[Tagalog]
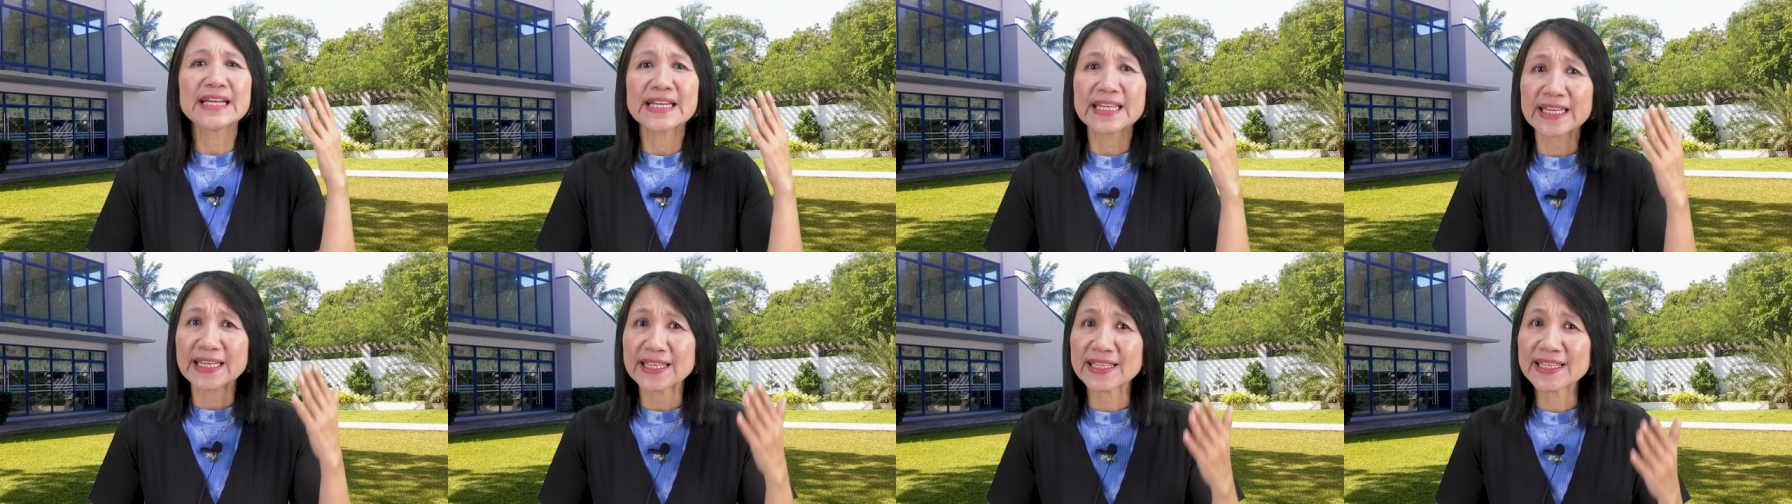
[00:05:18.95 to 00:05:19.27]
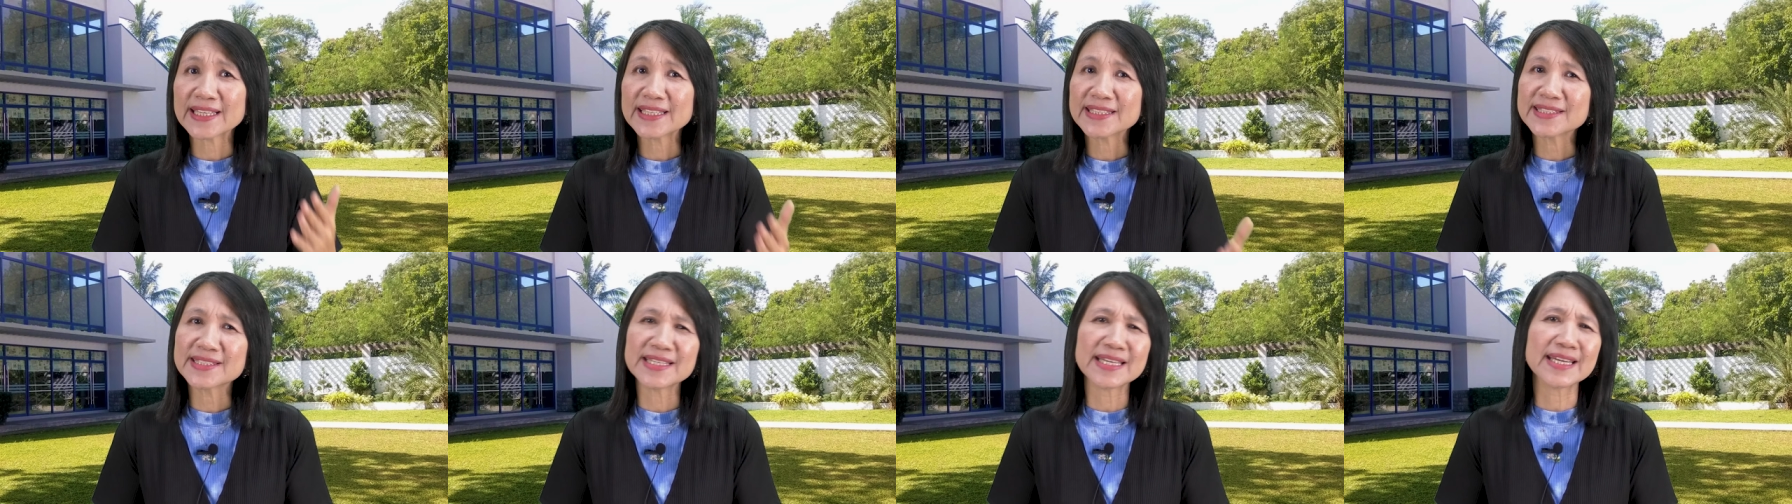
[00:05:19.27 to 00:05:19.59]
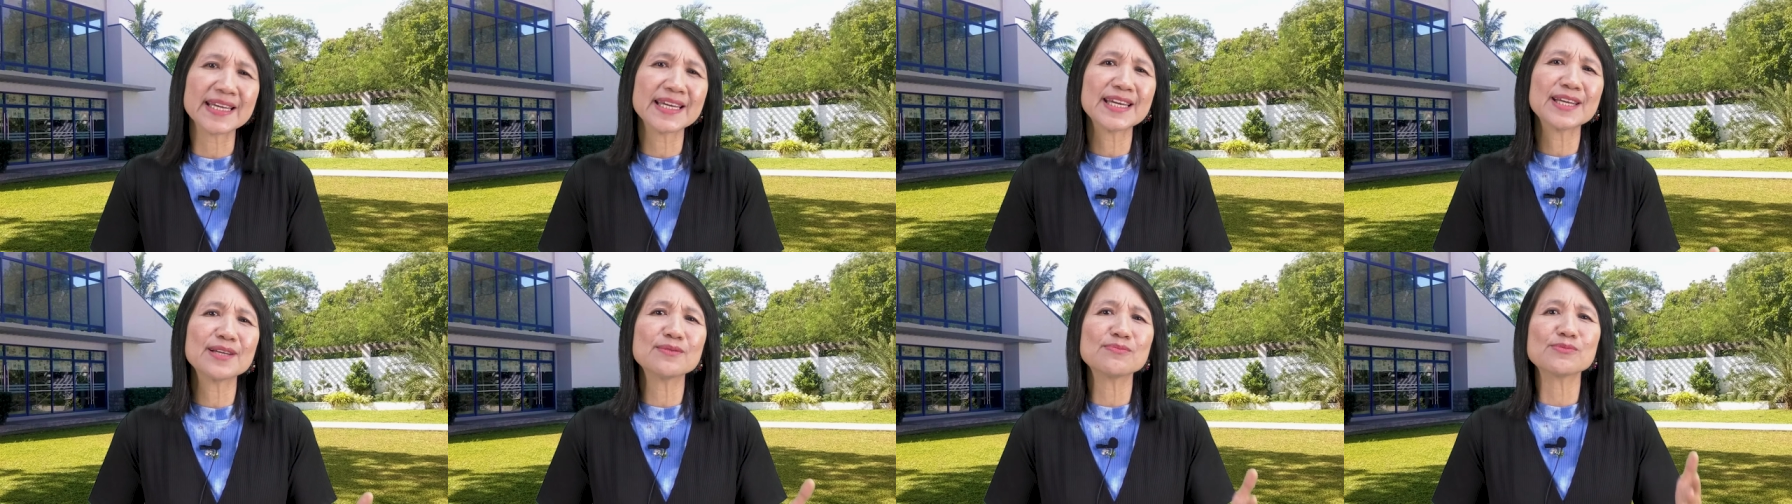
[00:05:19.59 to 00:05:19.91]
He
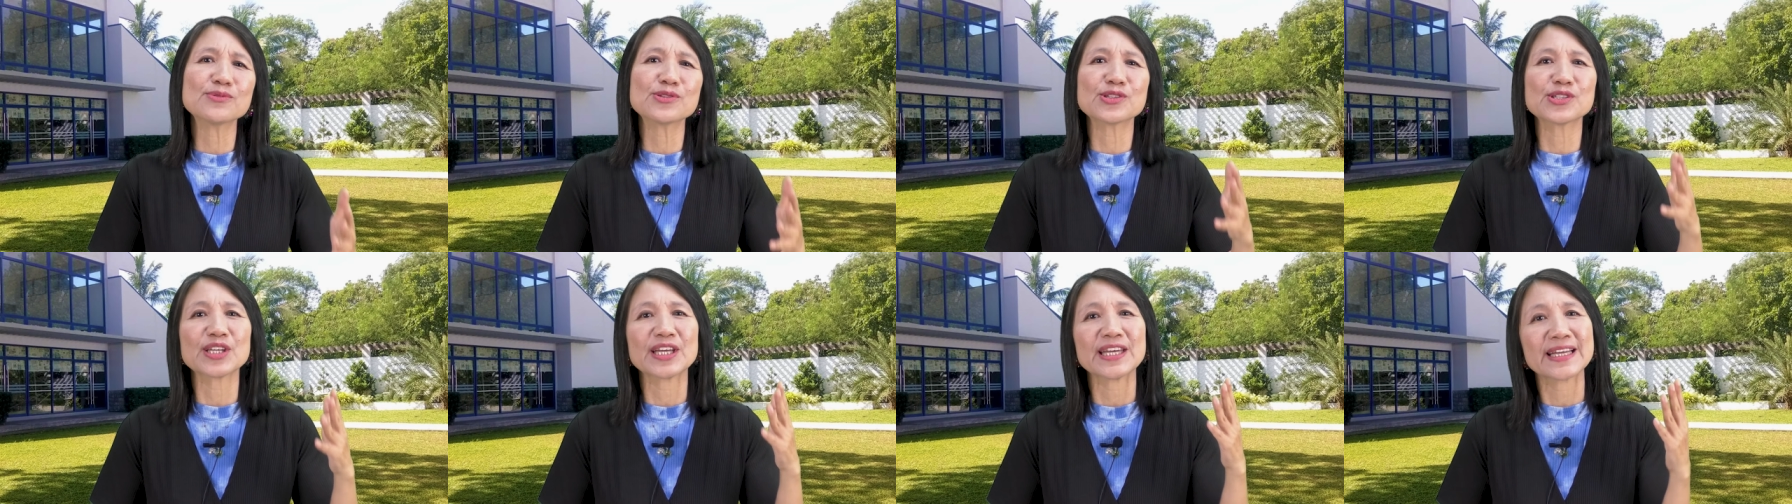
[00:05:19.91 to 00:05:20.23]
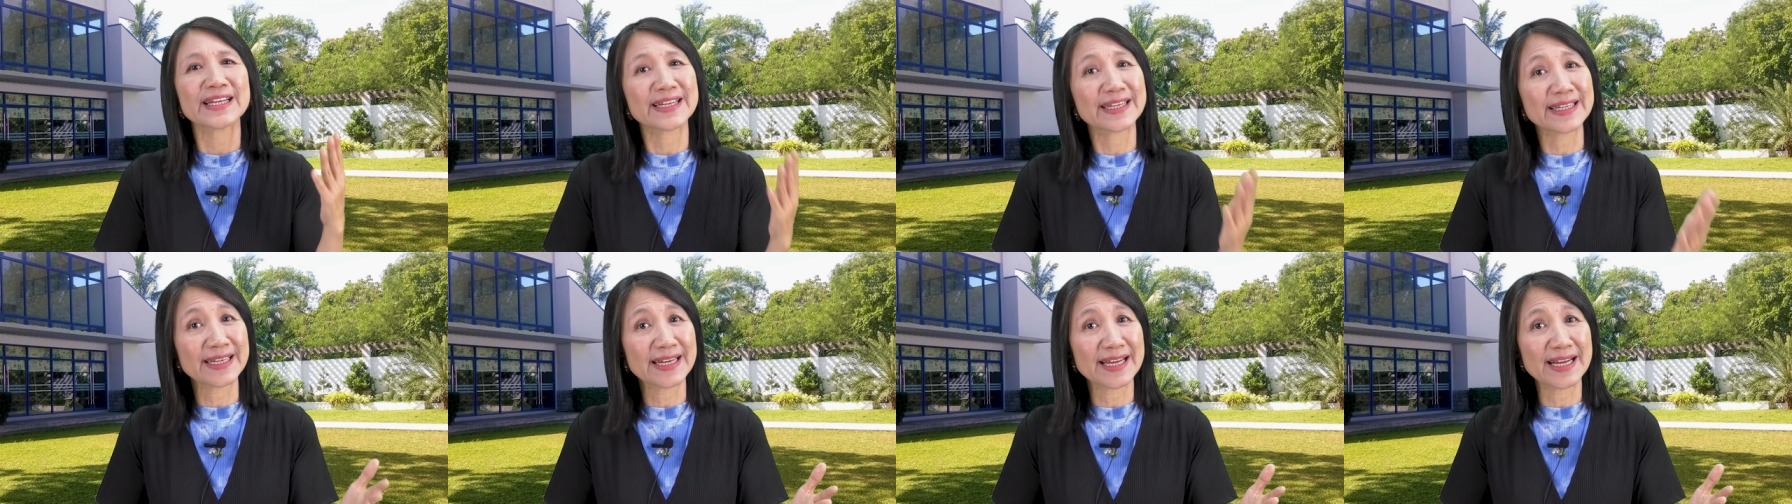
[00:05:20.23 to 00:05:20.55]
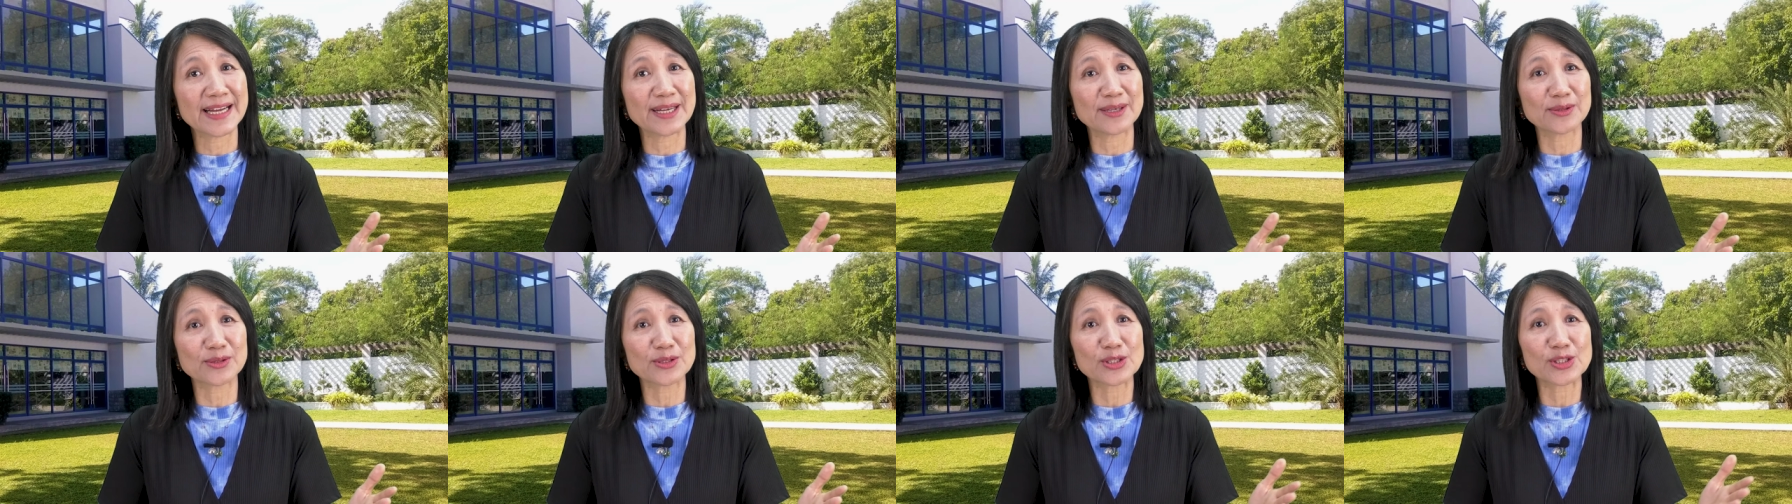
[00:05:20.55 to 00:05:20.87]
redeems, He
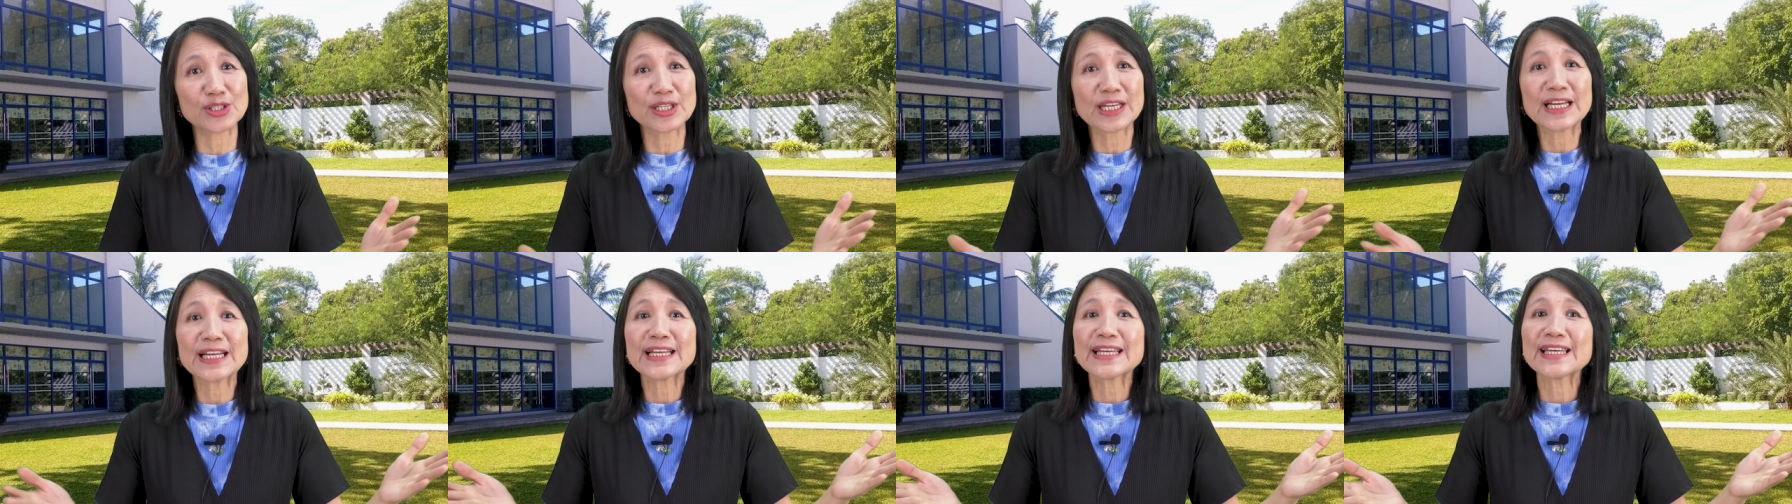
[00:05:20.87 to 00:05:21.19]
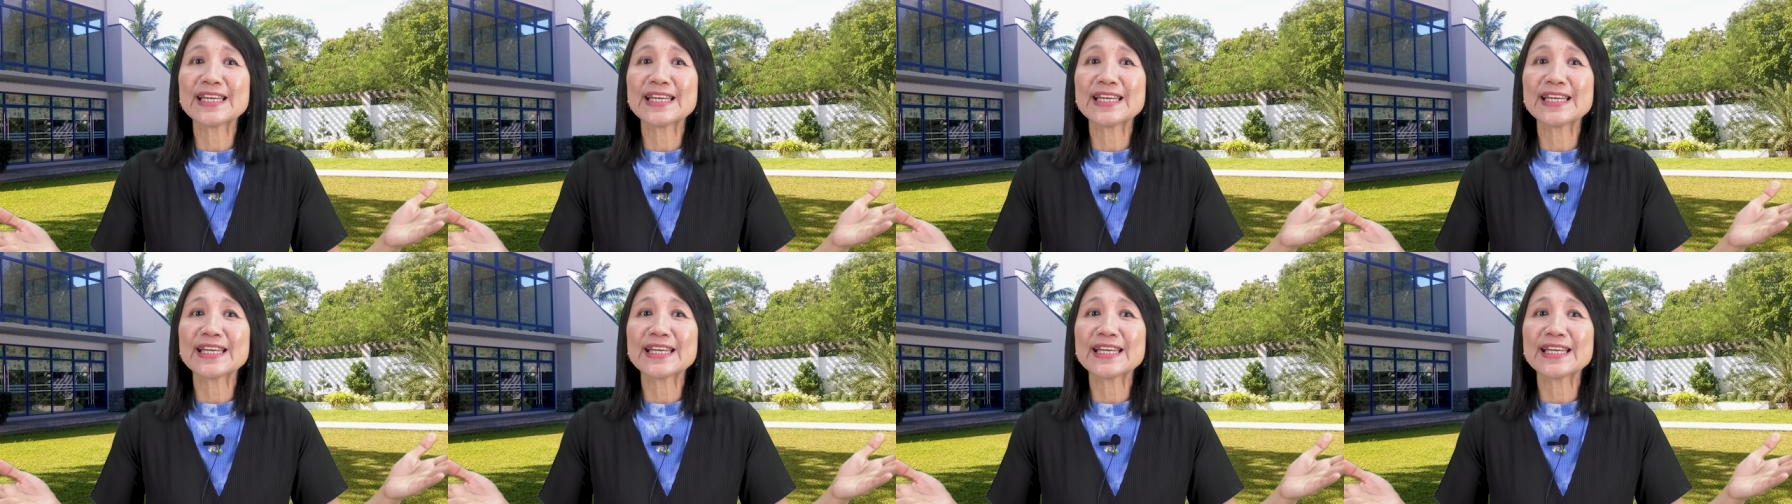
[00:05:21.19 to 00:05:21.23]
crowns,